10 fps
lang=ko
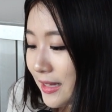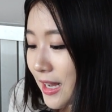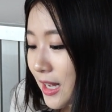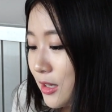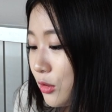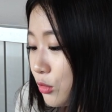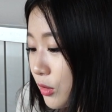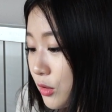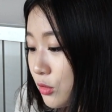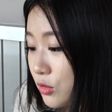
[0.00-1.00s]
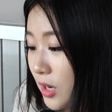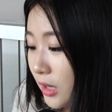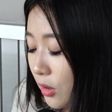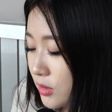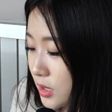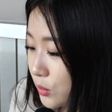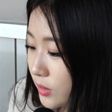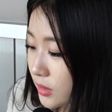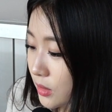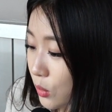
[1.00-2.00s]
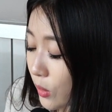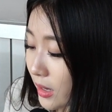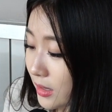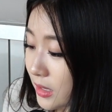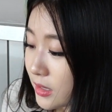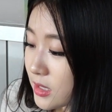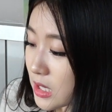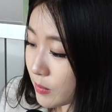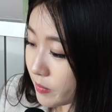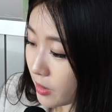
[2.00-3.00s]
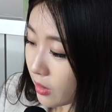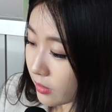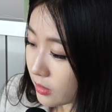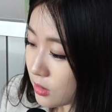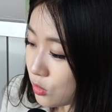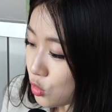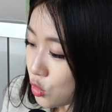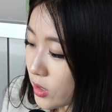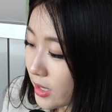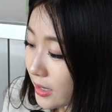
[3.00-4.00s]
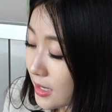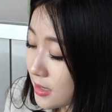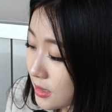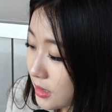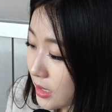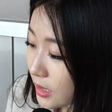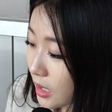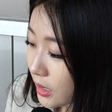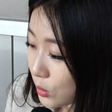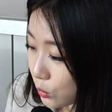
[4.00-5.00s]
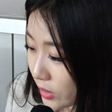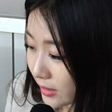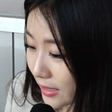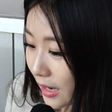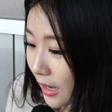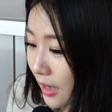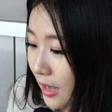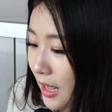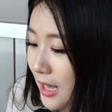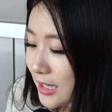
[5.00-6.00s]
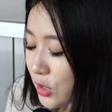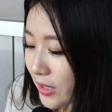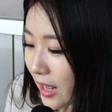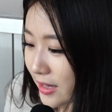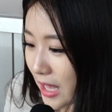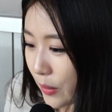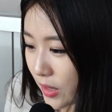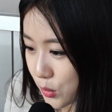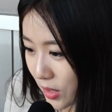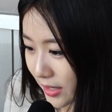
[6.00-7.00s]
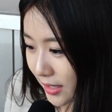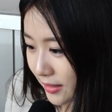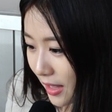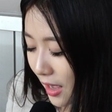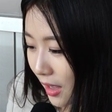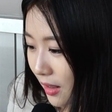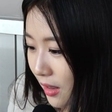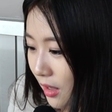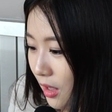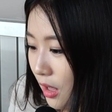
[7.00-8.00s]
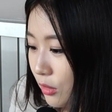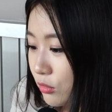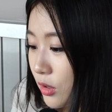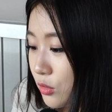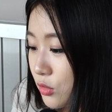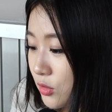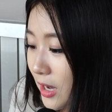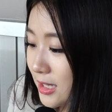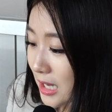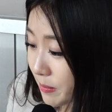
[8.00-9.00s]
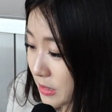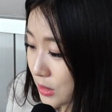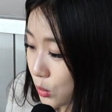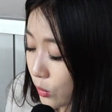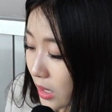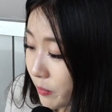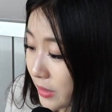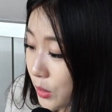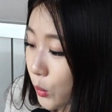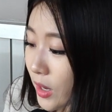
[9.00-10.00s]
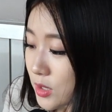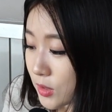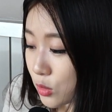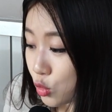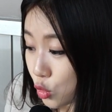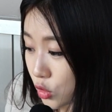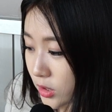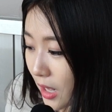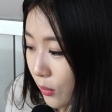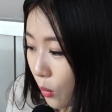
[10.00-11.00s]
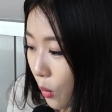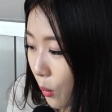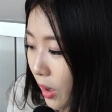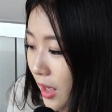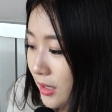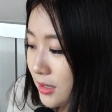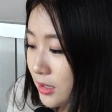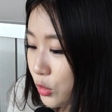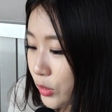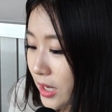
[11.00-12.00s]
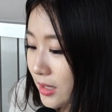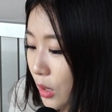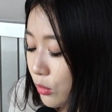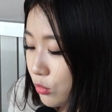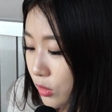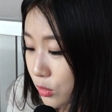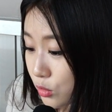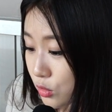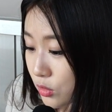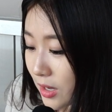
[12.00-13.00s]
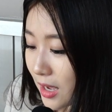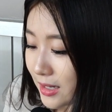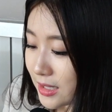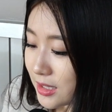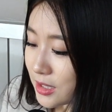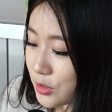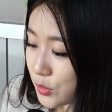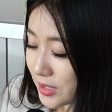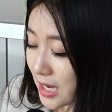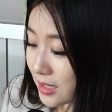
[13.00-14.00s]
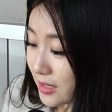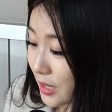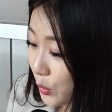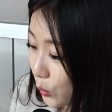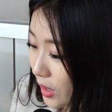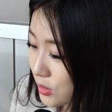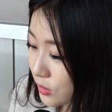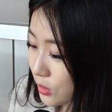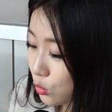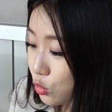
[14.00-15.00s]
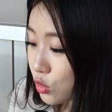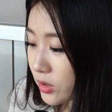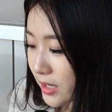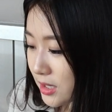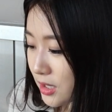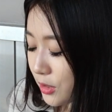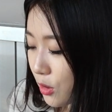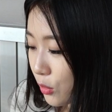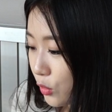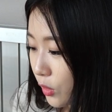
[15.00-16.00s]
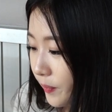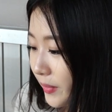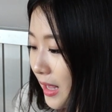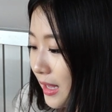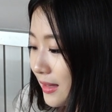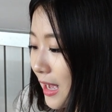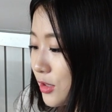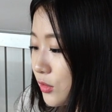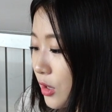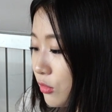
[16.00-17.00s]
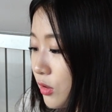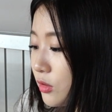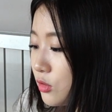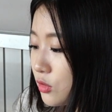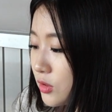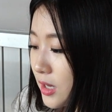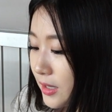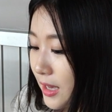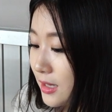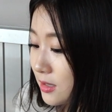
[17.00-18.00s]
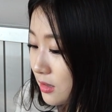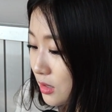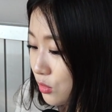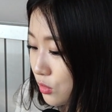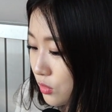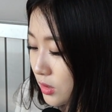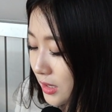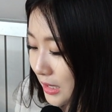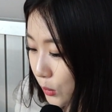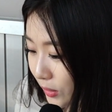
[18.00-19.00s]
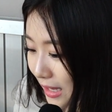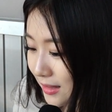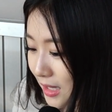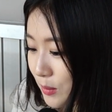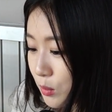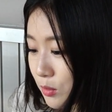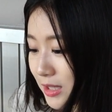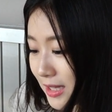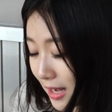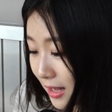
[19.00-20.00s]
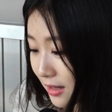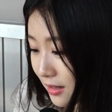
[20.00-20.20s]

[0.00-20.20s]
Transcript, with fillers: 대개는 구원 투수가 던지고 있는 동안 리드를 잡으면 그 투수에게 승리가 기록된다. 그러나 예외 조항이 있다. 구원투수가 잠시 동안 비효과적인 투구를 하고 그 뒤에 나온 구원투수가 리드를 유지하는데 효과적인 투구를 했을 경우 나중에 구원투수에게 승리투수를 기록한다는 부분이다.